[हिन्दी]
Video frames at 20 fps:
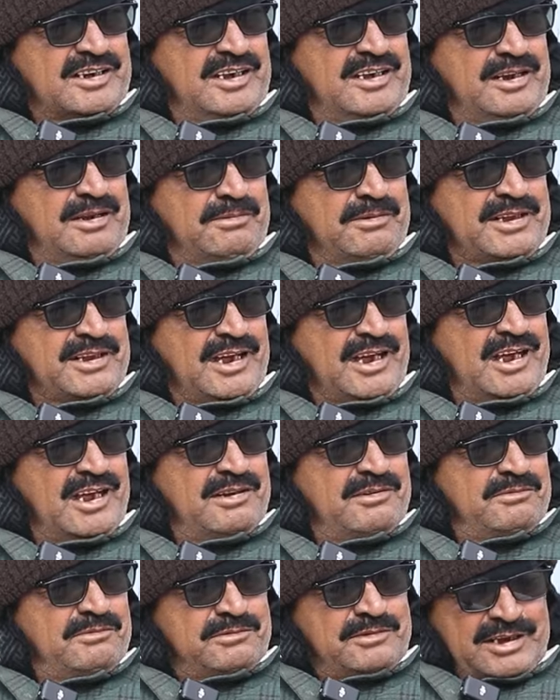के लिए
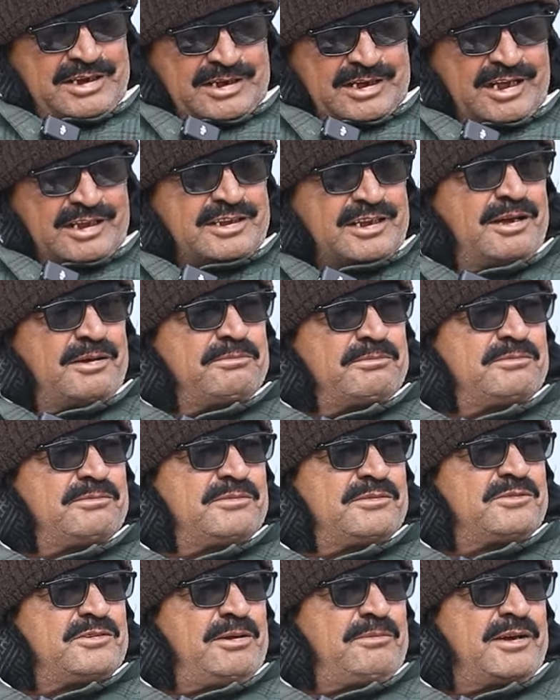बताया देखा था
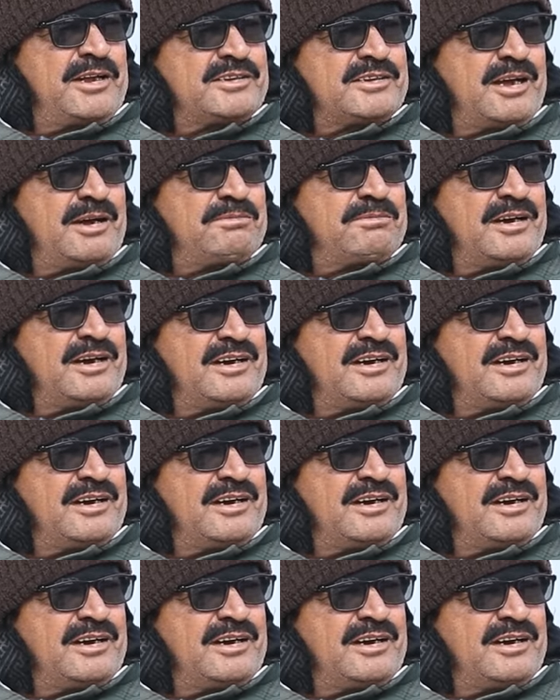सलेमान साहब